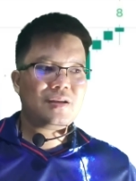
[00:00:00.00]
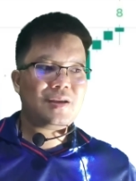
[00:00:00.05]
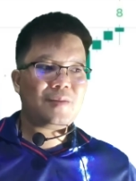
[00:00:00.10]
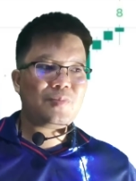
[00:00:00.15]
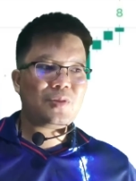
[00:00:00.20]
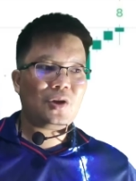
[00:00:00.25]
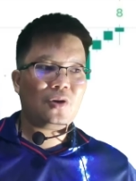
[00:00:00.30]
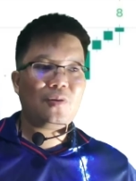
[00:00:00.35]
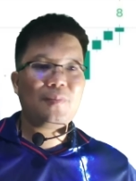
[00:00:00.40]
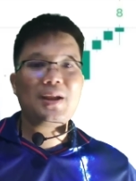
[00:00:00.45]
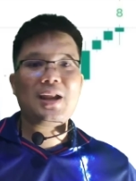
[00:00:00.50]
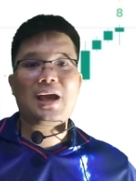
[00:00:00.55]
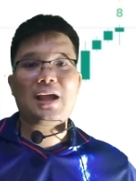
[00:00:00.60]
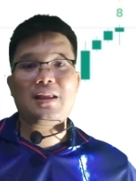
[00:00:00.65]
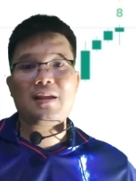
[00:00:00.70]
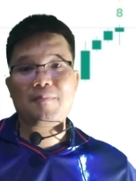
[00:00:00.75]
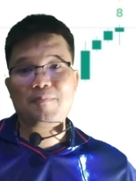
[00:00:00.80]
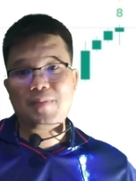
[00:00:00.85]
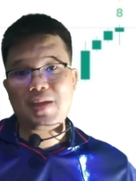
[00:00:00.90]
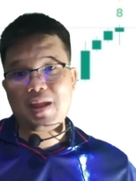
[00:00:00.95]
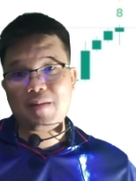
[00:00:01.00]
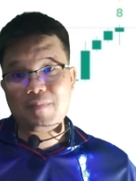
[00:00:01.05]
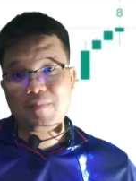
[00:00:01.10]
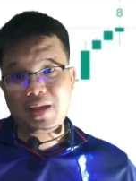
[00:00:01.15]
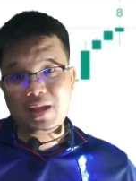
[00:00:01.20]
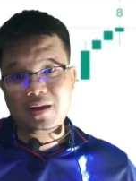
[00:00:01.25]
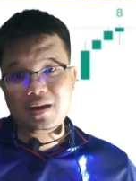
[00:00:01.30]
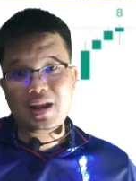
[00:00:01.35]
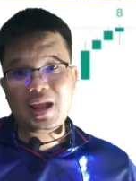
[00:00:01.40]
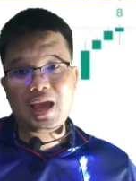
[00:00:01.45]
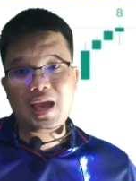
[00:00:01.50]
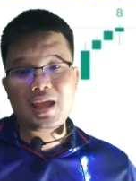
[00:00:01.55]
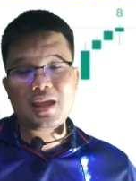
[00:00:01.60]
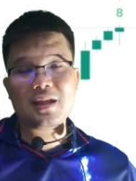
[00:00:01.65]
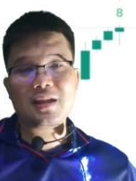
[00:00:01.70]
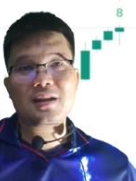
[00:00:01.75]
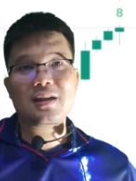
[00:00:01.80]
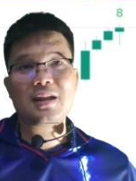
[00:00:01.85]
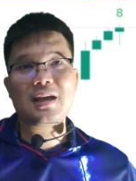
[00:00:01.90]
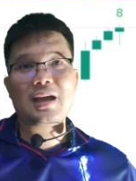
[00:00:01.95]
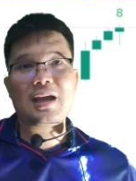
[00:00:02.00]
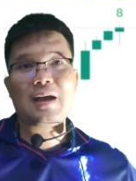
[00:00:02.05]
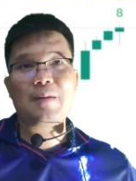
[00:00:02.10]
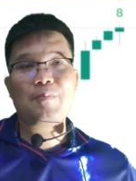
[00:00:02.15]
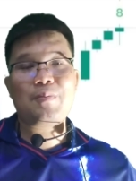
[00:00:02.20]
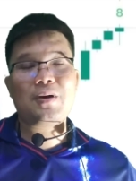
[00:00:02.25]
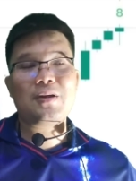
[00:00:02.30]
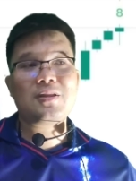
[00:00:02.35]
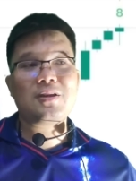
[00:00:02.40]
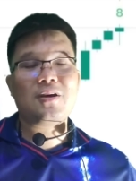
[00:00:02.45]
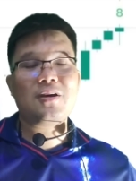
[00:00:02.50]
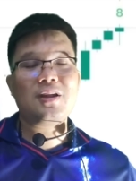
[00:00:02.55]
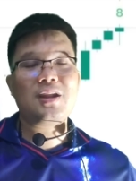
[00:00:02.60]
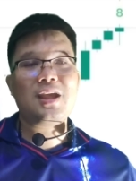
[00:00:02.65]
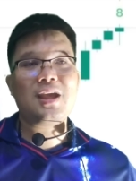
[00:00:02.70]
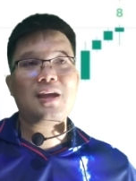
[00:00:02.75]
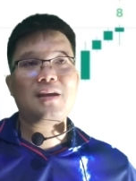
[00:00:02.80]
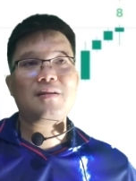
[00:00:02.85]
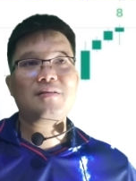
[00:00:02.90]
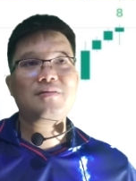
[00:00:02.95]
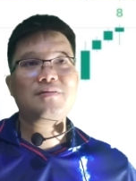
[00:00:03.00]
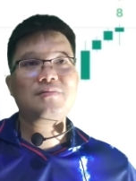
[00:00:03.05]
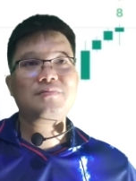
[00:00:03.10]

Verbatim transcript: คริปโตมันอาจจะเปลี่ยนไปก็ได้นะครับเพราะตอนเนี้ย